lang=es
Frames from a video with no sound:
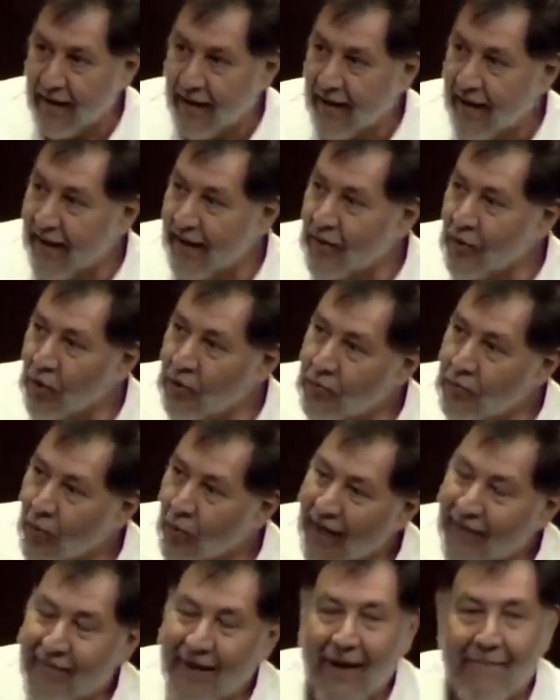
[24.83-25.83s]
y nos
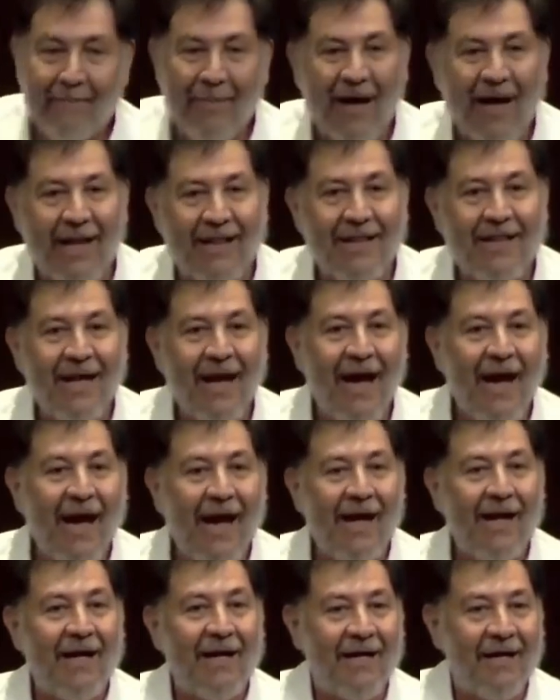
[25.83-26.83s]
vuelve a
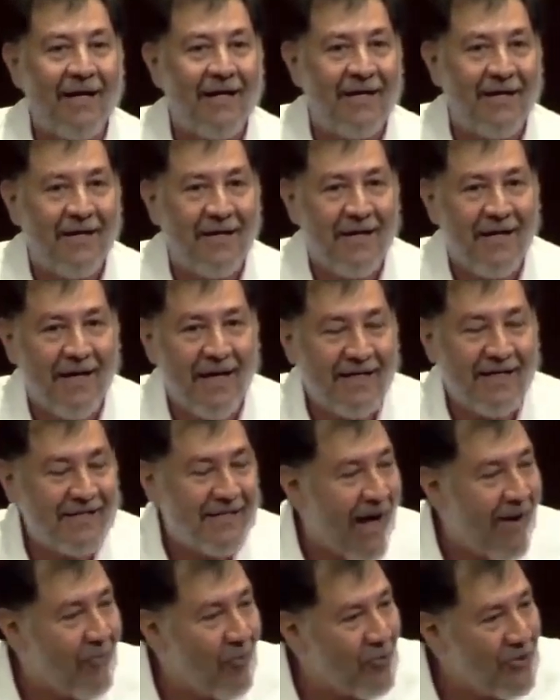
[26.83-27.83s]
plantear que
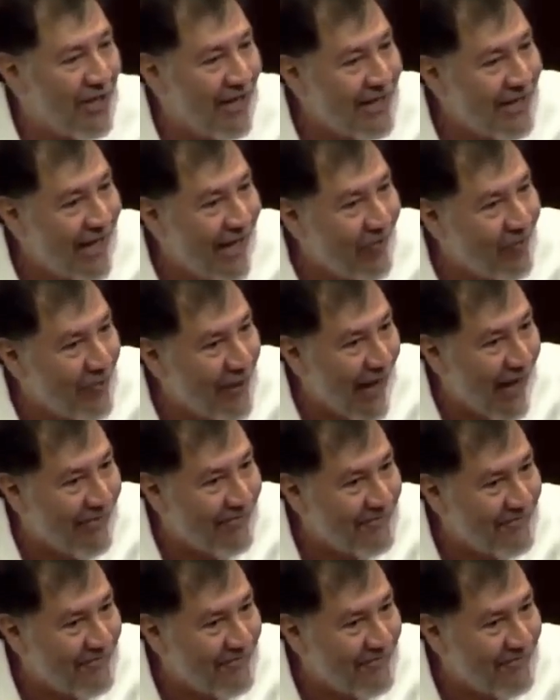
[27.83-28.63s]
estamos en deuda